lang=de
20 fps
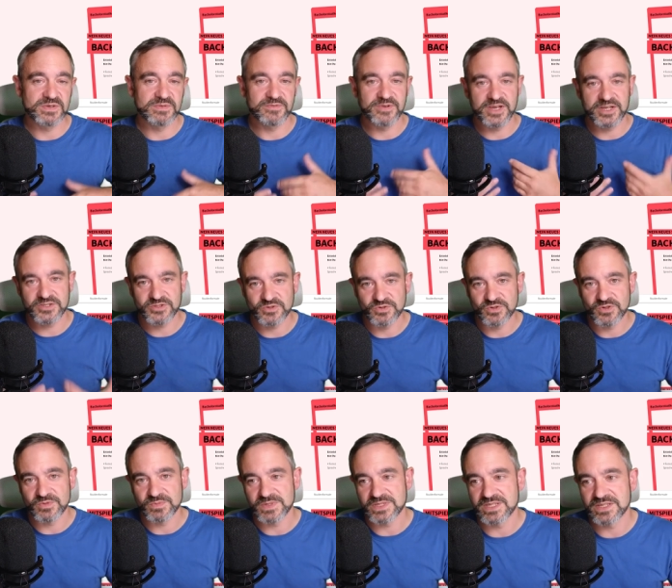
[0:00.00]

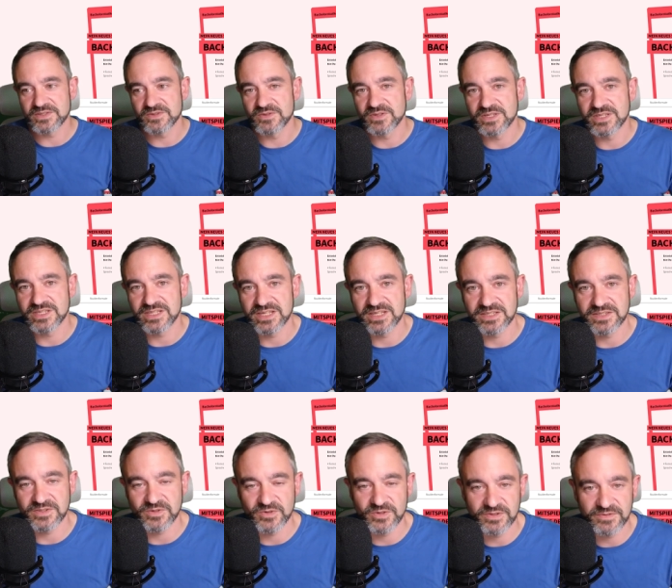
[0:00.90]
Fernstudium ist natürlich nicht
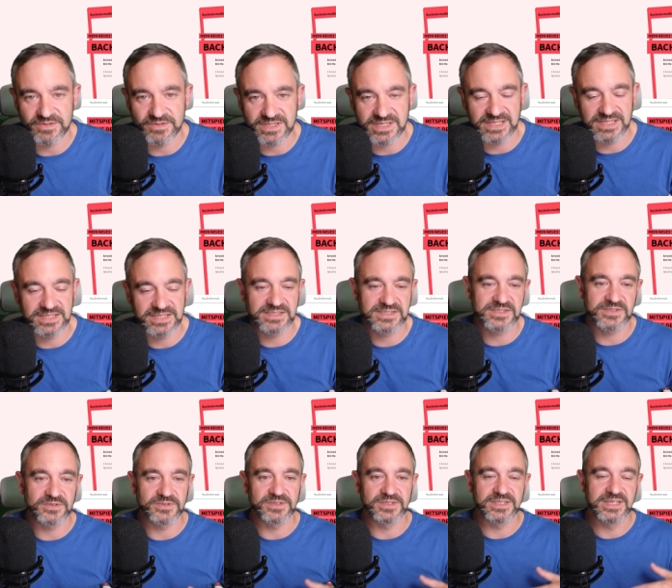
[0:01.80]
alles Gold, was
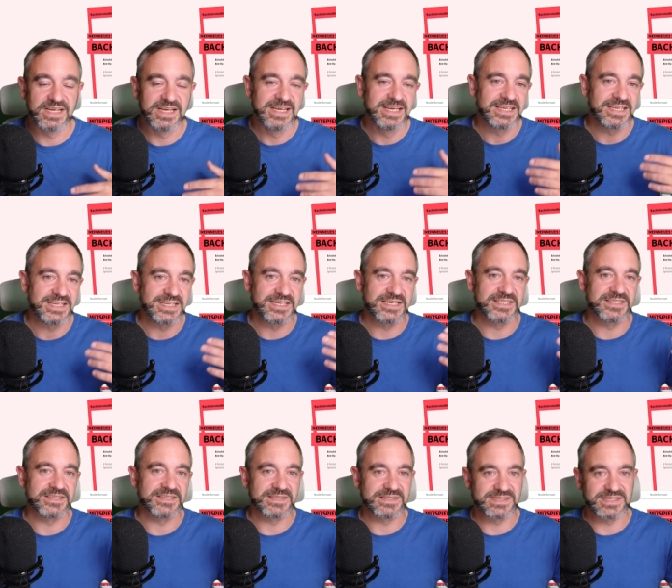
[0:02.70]
glänzt. Und
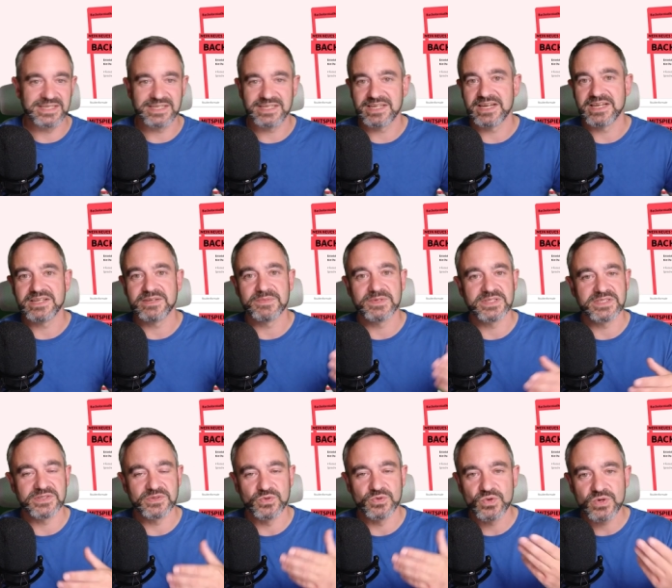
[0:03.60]
ihr seht halt immer
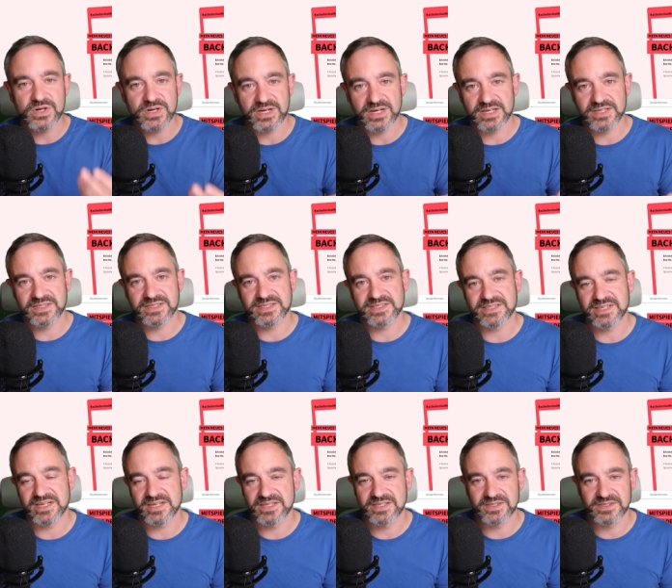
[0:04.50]
diese
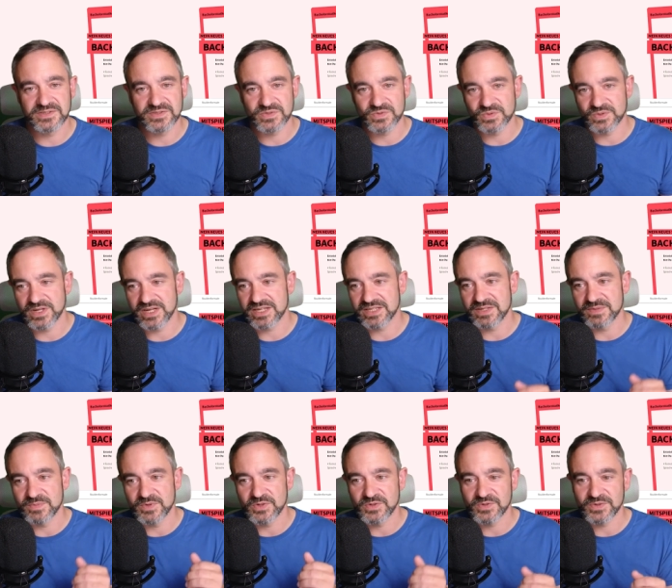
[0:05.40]
Hochglanzsachen, so nach
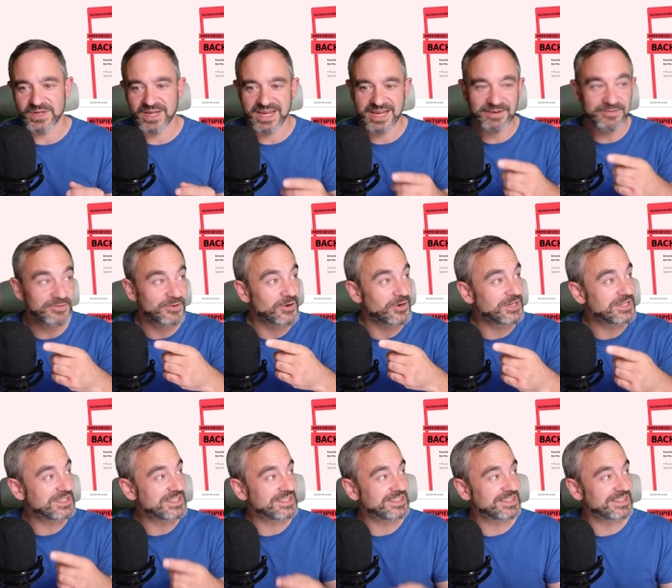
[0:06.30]
dem Motto, er freut
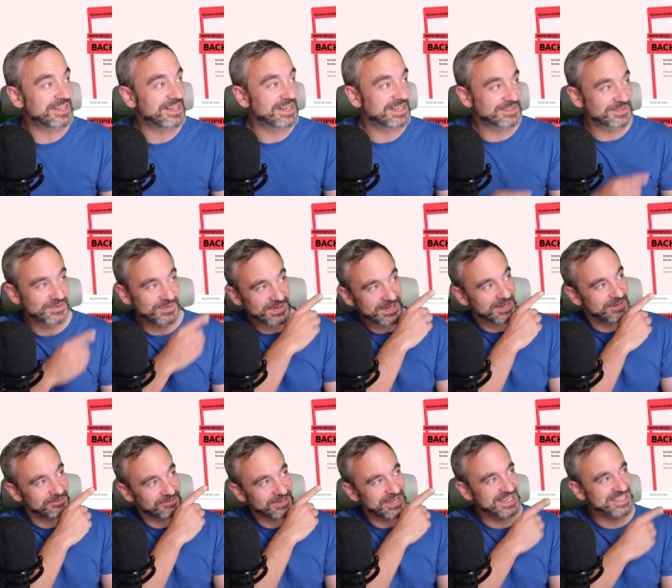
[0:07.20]
sich da, also
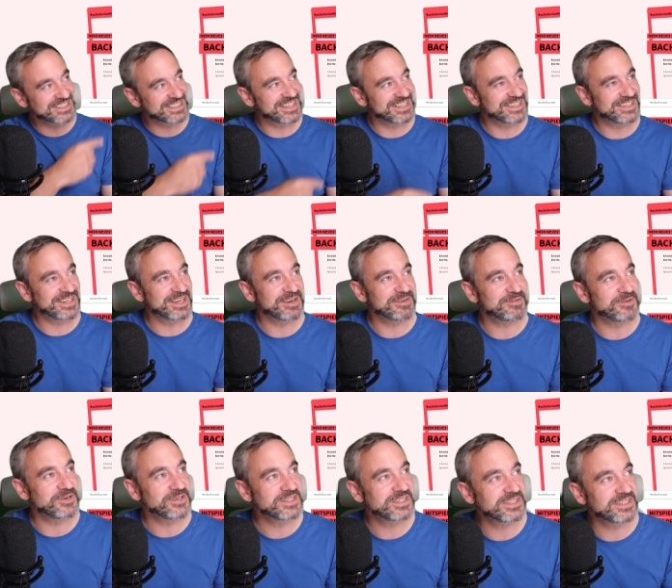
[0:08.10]
auf der Seite, er
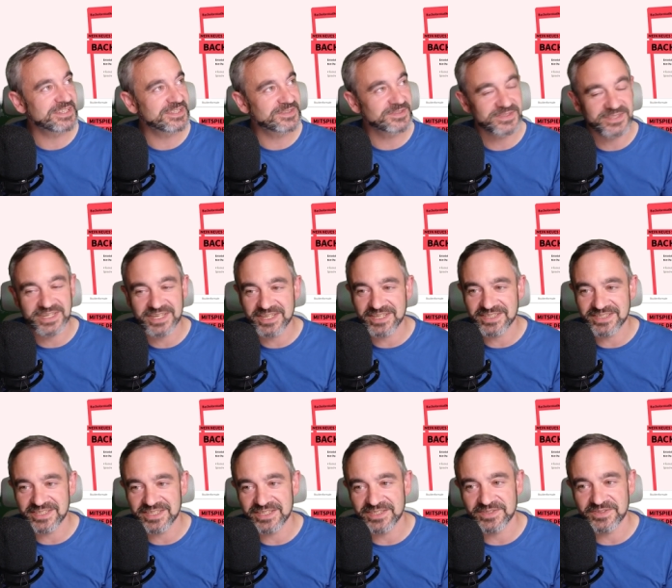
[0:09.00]
freut sich da total, dass
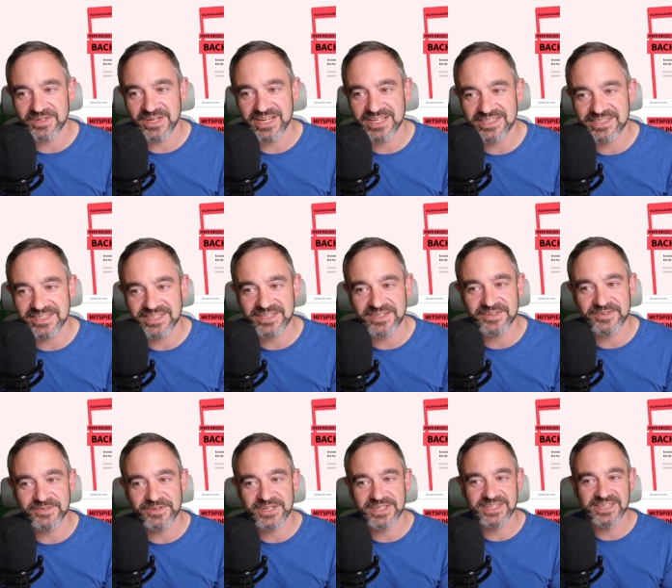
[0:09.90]
er da so ein Headset
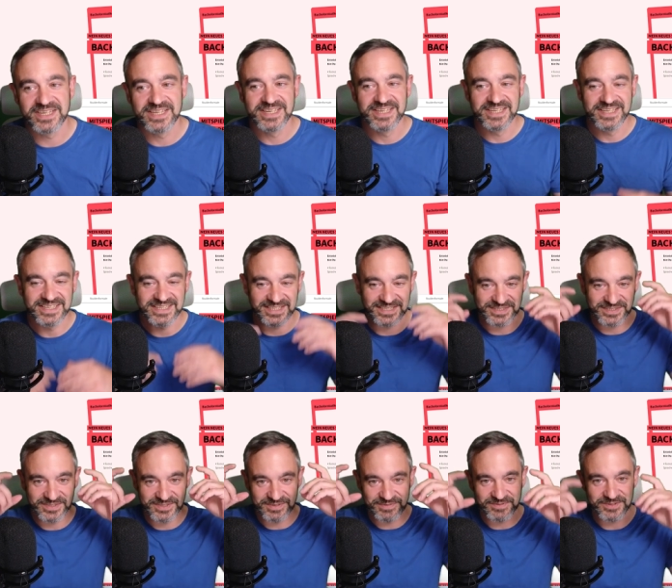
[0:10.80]
auf hat, hier
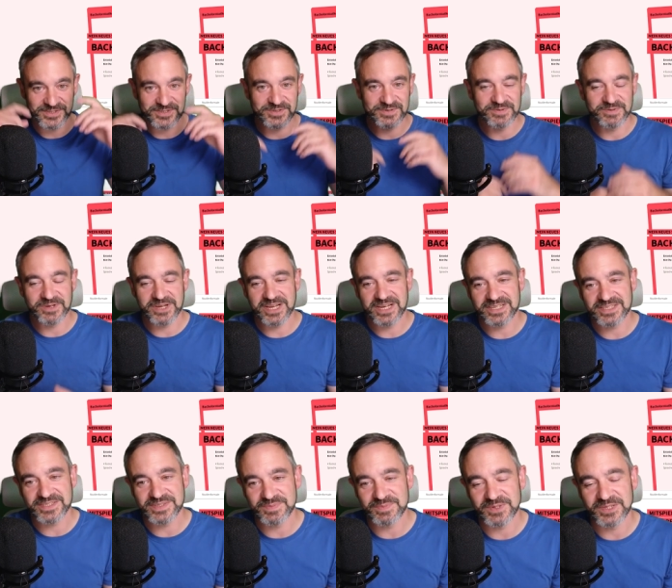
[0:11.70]
so eine Virtual
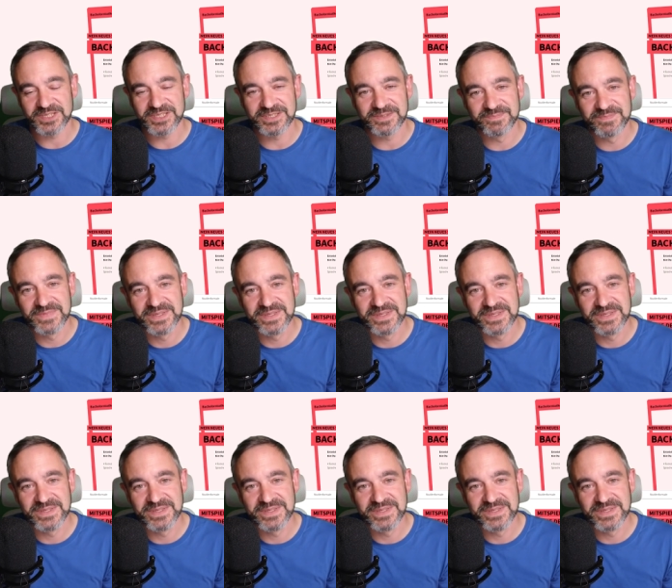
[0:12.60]
Reality Brille.